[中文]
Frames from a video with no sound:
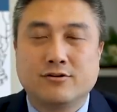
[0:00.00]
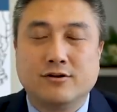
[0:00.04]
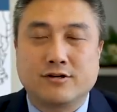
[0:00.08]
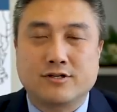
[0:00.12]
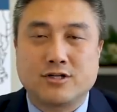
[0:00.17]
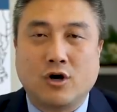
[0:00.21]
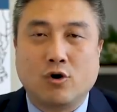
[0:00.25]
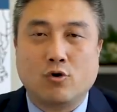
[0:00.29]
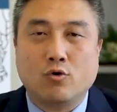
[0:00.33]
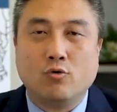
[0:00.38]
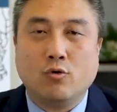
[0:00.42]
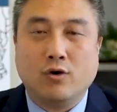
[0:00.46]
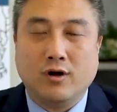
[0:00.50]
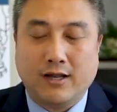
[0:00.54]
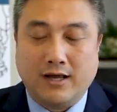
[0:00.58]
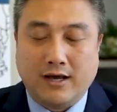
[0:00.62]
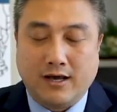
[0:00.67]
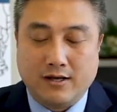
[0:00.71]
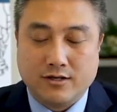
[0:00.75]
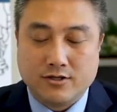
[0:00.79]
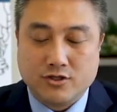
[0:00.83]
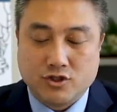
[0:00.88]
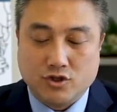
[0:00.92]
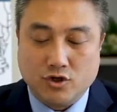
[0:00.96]
超过
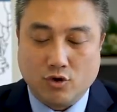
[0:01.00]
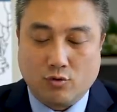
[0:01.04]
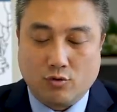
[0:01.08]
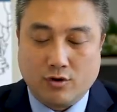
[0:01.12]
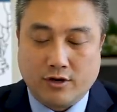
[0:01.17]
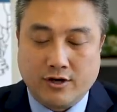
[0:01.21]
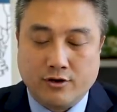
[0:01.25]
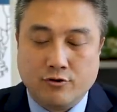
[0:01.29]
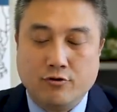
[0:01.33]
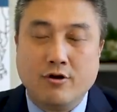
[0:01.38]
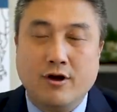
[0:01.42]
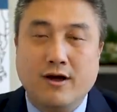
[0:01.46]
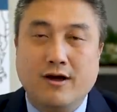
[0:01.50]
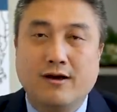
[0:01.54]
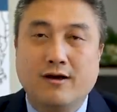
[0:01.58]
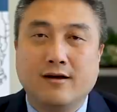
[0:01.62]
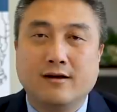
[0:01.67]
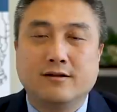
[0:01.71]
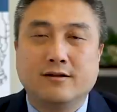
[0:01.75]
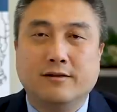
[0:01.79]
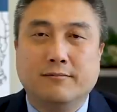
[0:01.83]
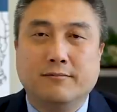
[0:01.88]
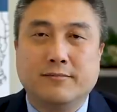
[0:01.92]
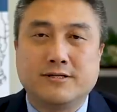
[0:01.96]
了9个月，
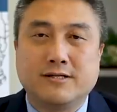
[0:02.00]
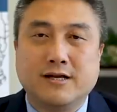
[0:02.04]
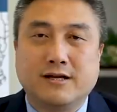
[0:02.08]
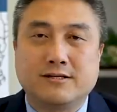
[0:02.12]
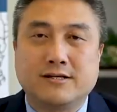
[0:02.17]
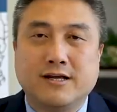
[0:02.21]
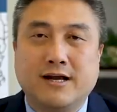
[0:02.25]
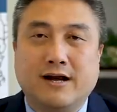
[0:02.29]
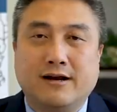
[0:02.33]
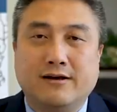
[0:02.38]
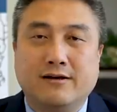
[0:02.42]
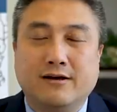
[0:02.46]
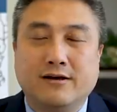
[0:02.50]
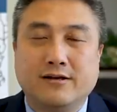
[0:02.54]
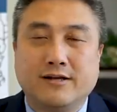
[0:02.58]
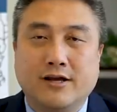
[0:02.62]
那么像这样呢